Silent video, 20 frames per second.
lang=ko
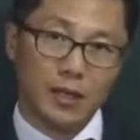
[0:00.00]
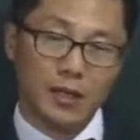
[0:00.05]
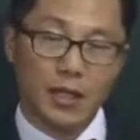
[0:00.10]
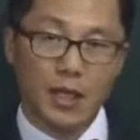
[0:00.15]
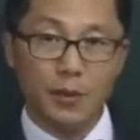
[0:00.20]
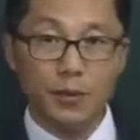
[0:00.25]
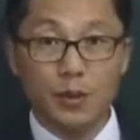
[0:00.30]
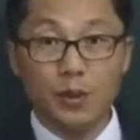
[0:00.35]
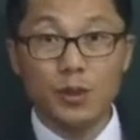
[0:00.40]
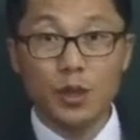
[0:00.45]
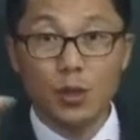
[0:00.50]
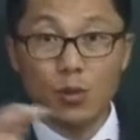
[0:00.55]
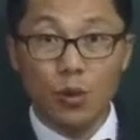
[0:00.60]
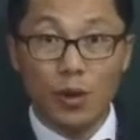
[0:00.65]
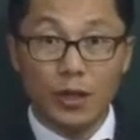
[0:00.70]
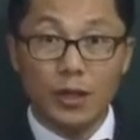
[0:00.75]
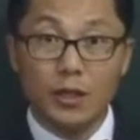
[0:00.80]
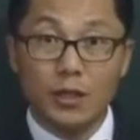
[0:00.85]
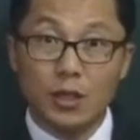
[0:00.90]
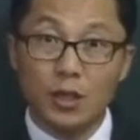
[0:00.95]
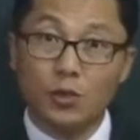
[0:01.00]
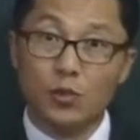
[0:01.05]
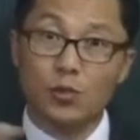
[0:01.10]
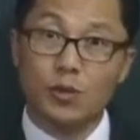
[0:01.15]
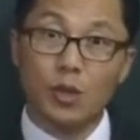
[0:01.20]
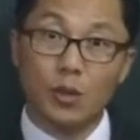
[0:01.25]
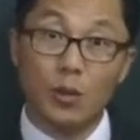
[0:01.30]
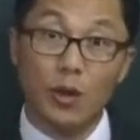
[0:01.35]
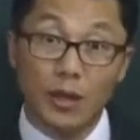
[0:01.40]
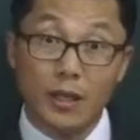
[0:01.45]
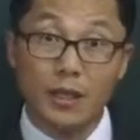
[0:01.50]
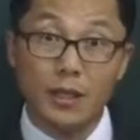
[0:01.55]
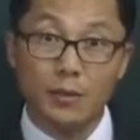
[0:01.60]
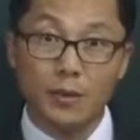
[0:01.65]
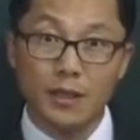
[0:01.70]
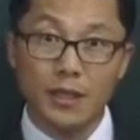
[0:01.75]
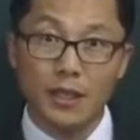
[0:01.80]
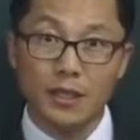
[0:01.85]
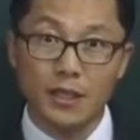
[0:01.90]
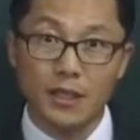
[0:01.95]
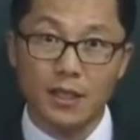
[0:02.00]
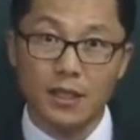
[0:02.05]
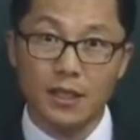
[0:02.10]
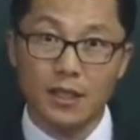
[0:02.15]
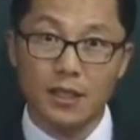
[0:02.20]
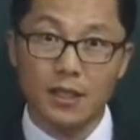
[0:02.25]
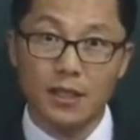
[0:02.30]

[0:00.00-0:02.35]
대명사로 관계시켜주는 게 관계대명사지.